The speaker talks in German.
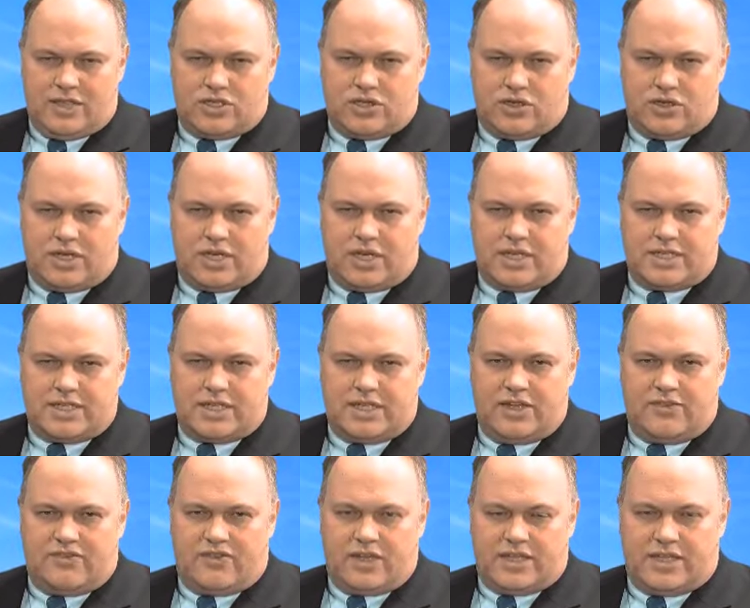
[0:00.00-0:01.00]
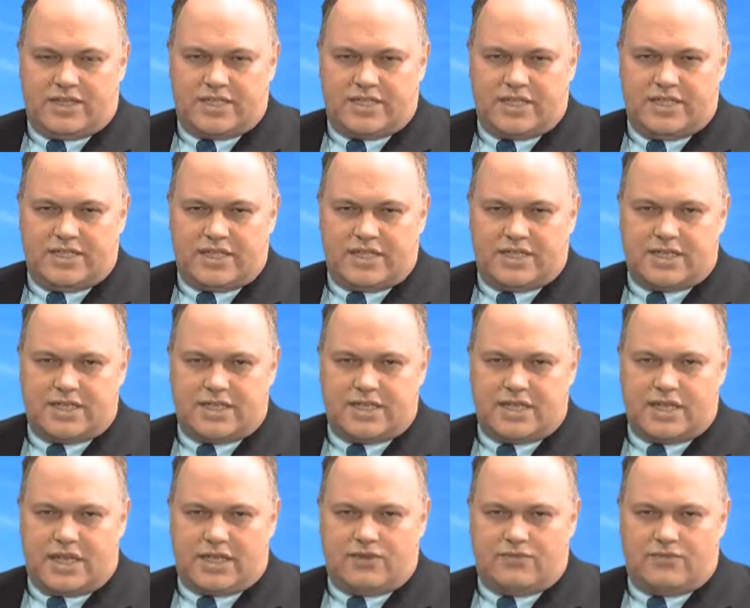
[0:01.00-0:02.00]
sondern dass hier Fantasiesätze
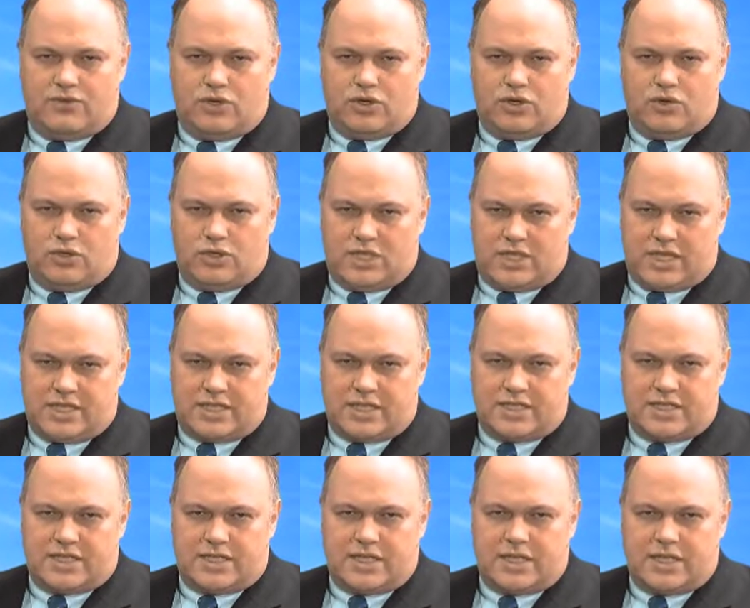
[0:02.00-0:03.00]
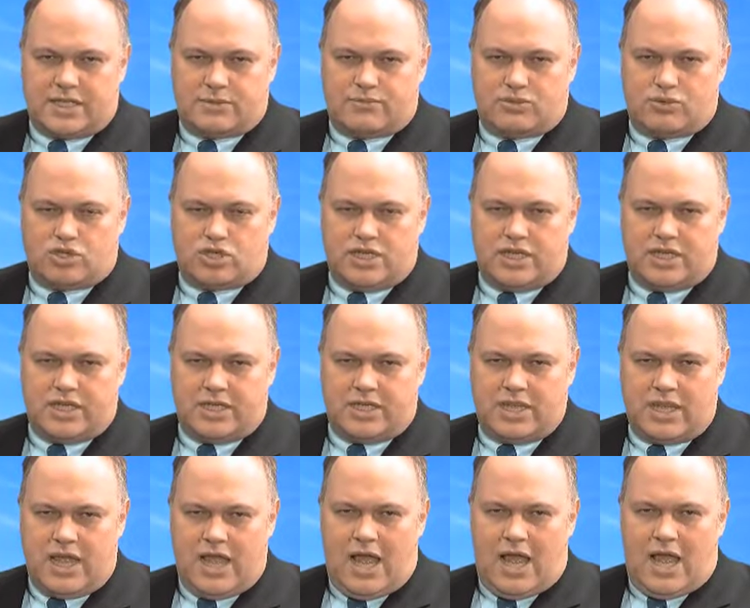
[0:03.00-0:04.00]
genannt wurden und das hat sich jetzt
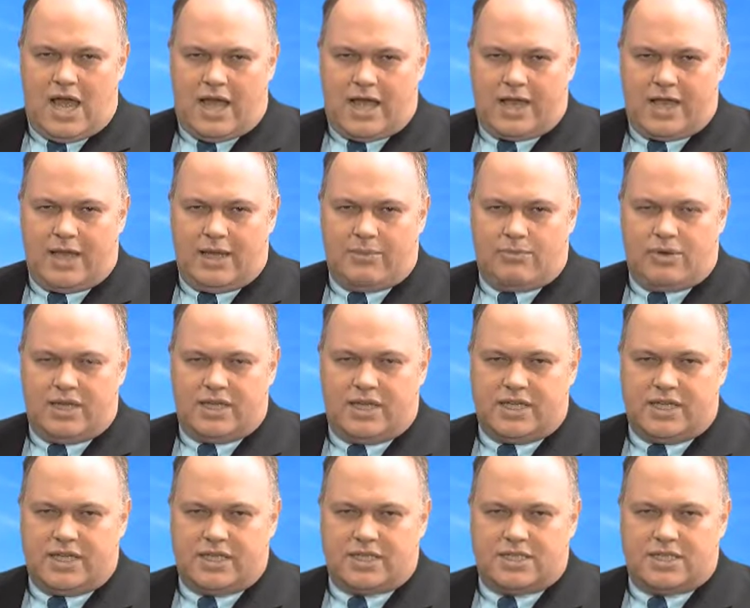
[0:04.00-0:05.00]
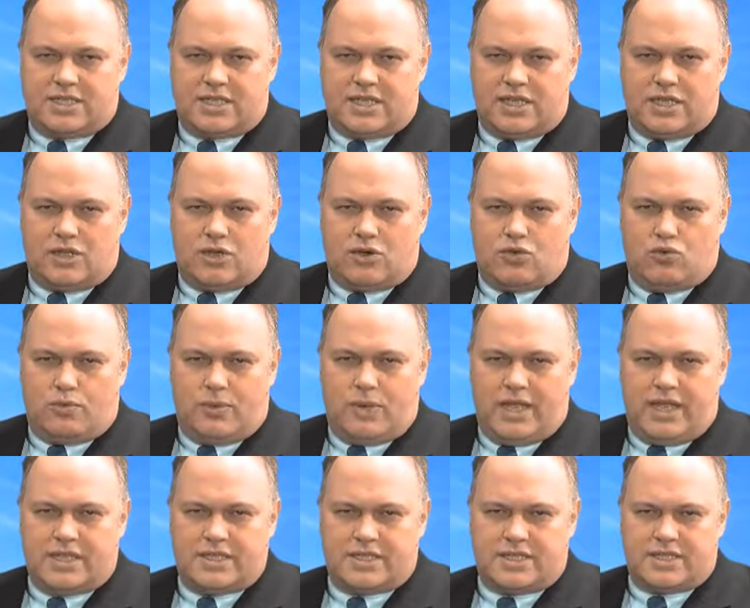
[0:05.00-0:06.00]
bestätigt. Angeblich ist äh,
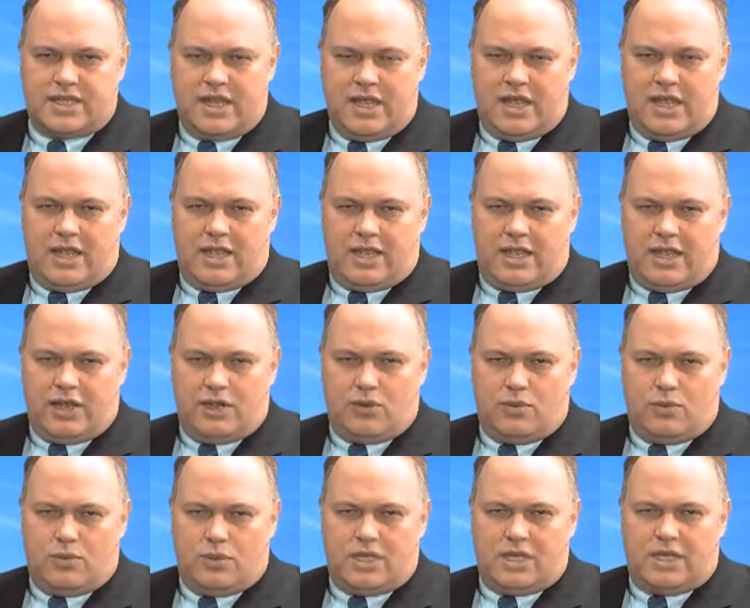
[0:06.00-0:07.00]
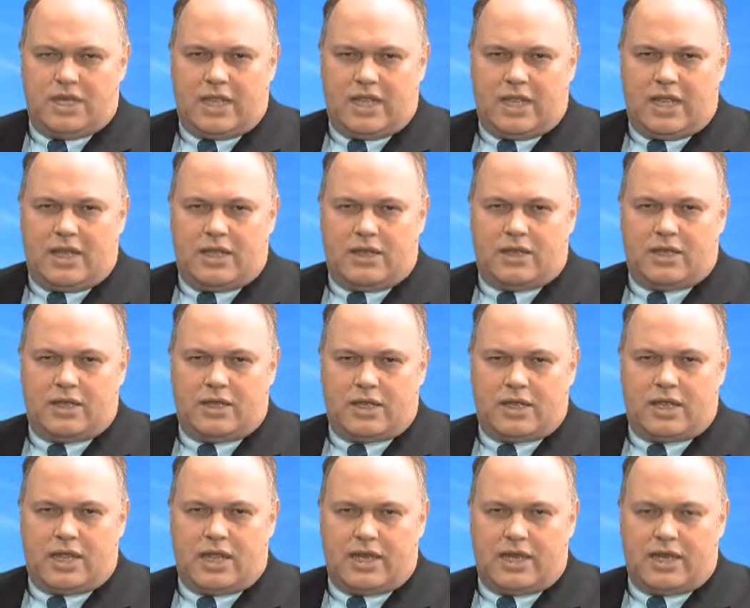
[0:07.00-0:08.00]
UBS gegenüber der
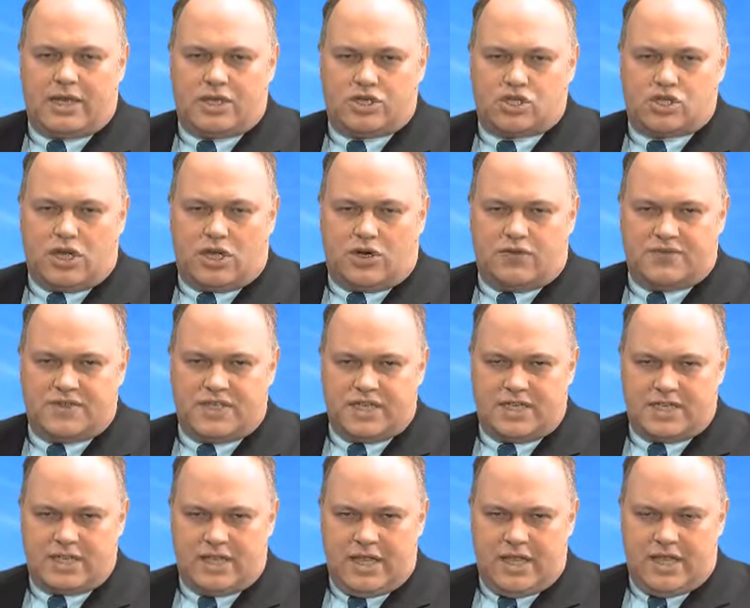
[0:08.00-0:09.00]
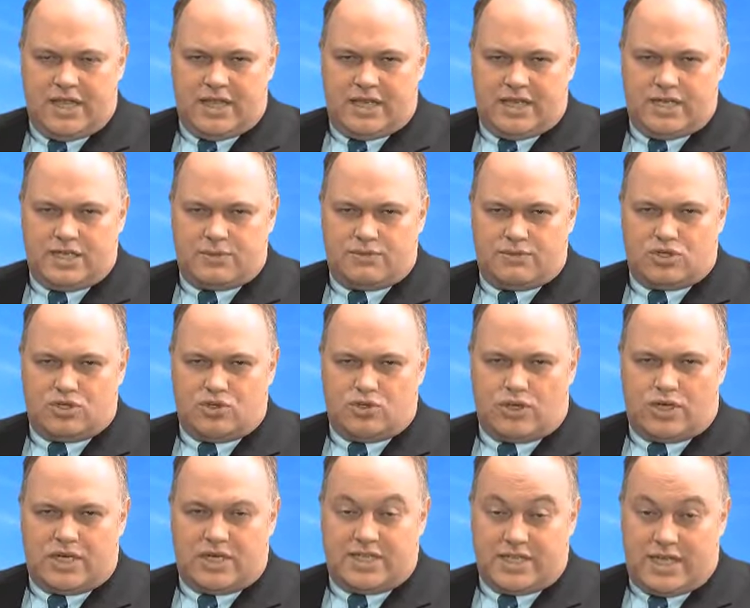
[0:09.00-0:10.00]
kanadischen Aufsicht
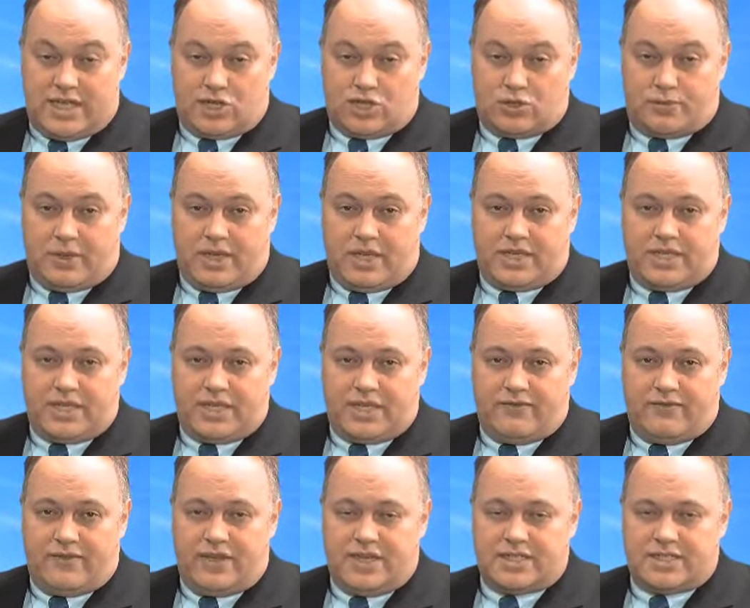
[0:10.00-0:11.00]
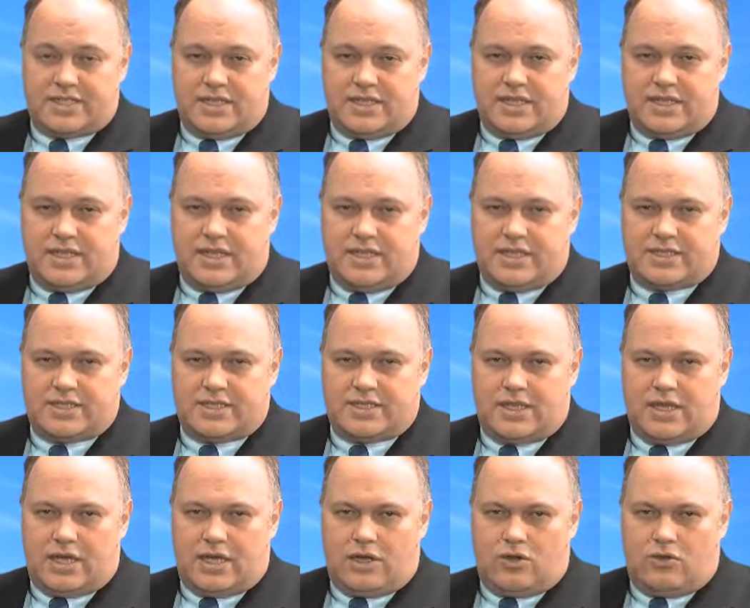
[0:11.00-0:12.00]
diesbezüglich sehr gesprächig gewesen in den letzten
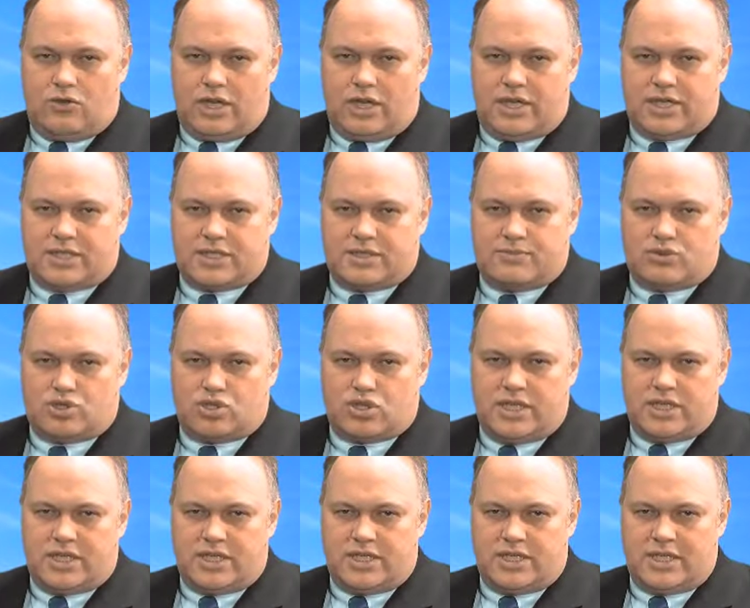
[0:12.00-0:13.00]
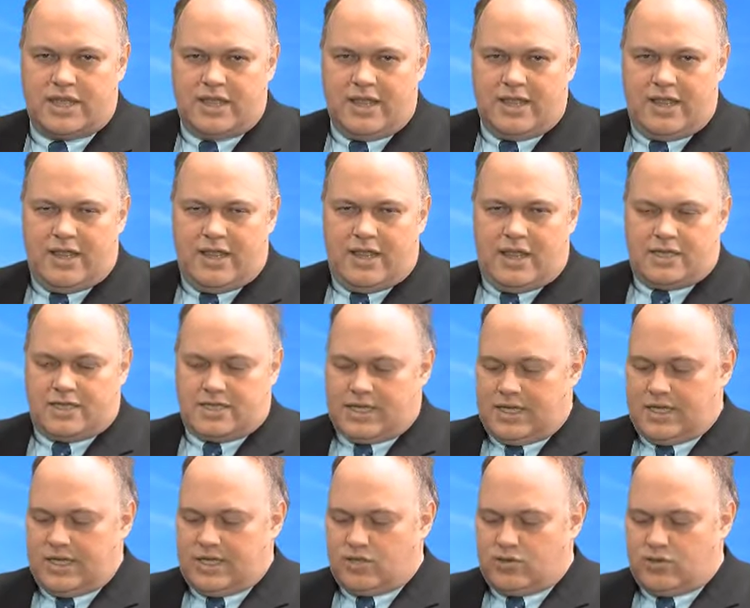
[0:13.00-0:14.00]
Tagen und hat das bestätigt. Es
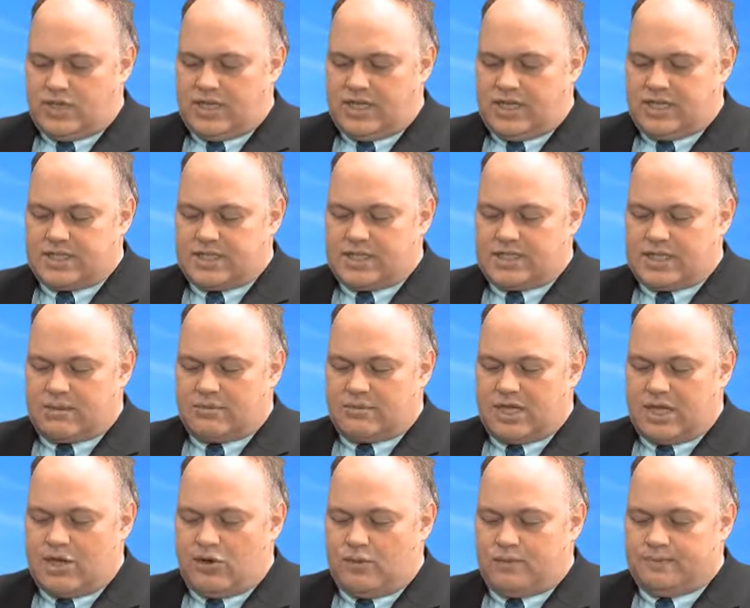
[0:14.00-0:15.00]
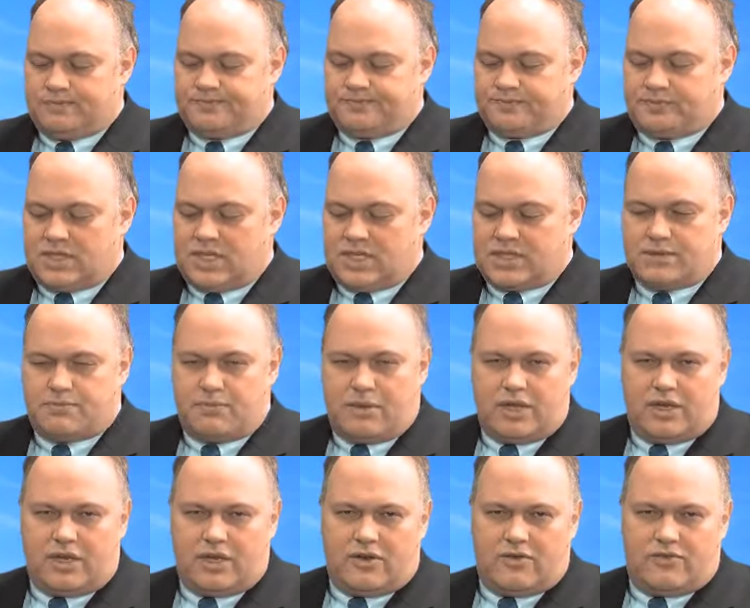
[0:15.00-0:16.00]
geht natürlich insgesamt darum, dass
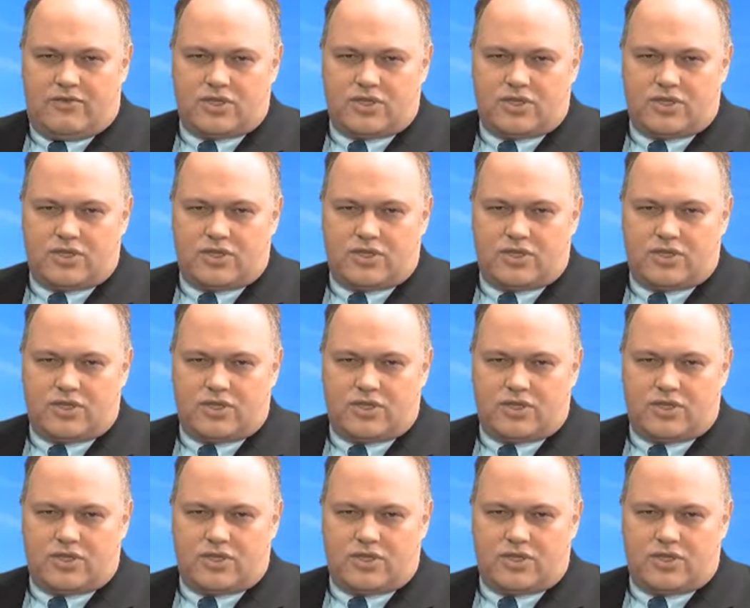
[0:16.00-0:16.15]
man